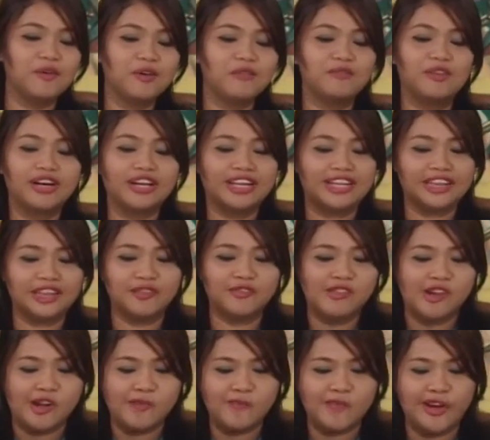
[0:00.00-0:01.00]
magbanggit ng
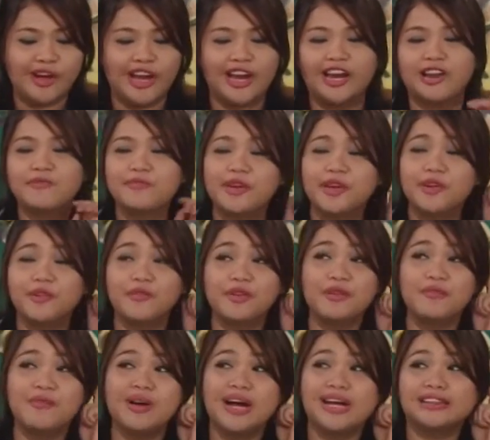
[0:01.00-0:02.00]
mga pangalan, pero
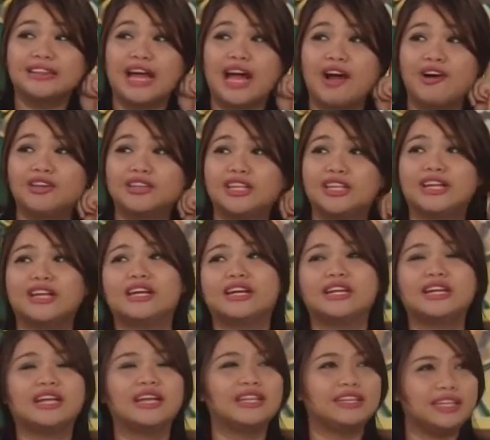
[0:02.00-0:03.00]
may mga tao talaga
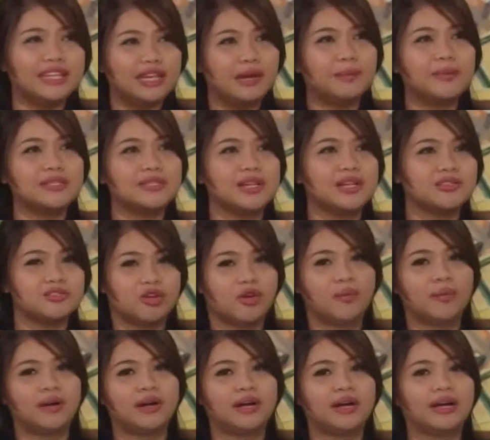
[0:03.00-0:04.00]
na hindi naman sila
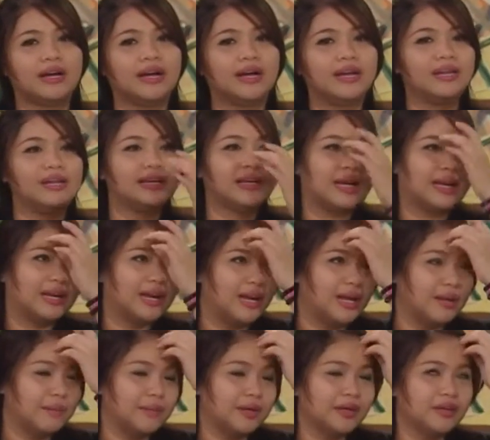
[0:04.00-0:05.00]
sobrang kagalingan.
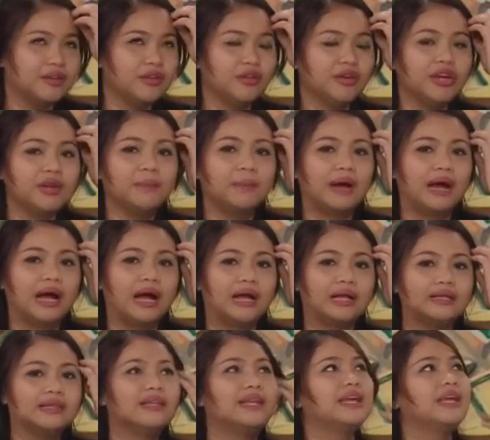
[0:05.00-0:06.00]
Pero yung
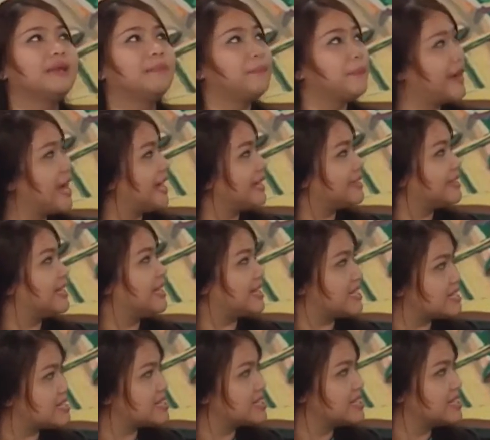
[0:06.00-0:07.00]
iba, they practice.
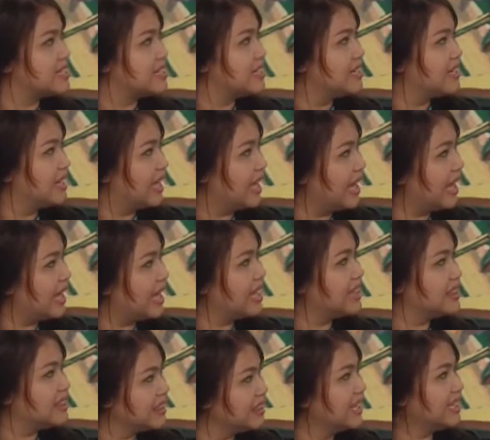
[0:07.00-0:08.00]
Mm-mm.
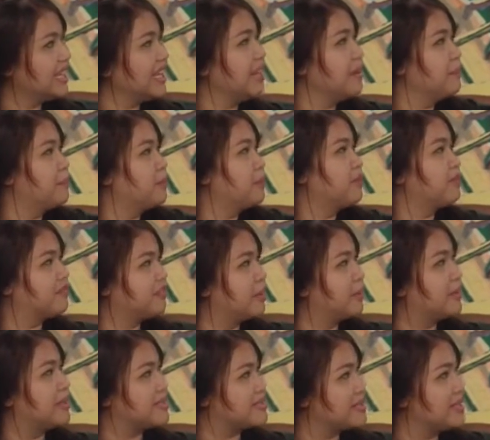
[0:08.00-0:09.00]
Wow. nag improve
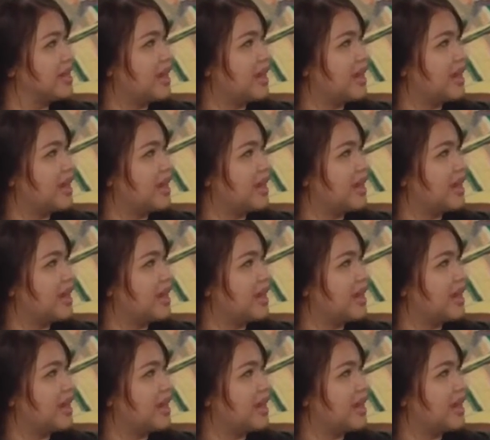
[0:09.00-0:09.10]
naman sila.